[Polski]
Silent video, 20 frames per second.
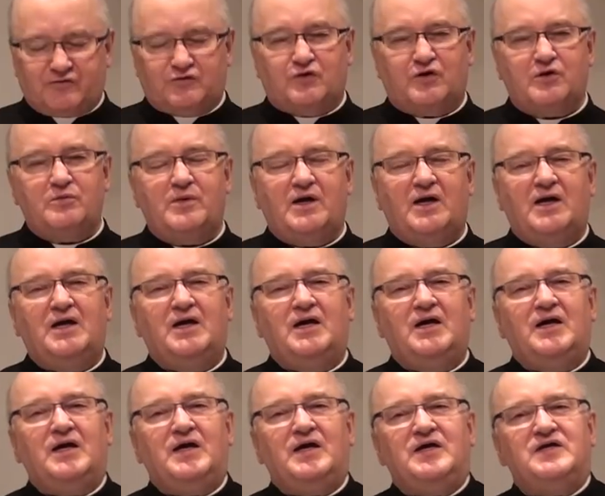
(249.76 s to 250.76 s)
którym
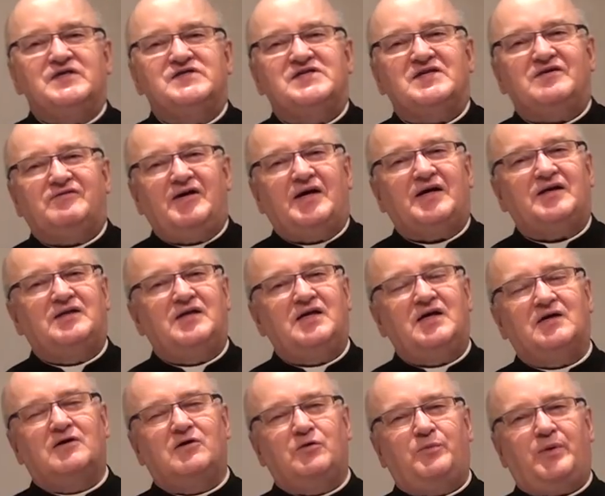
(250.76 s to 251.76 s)
jest zawarty
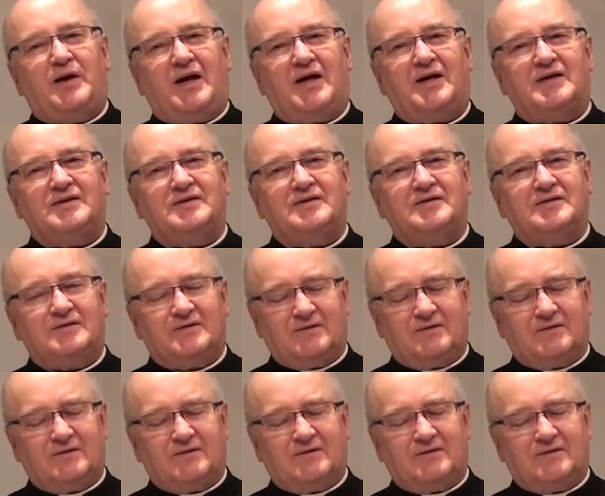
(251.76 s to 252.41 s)
Jego plan.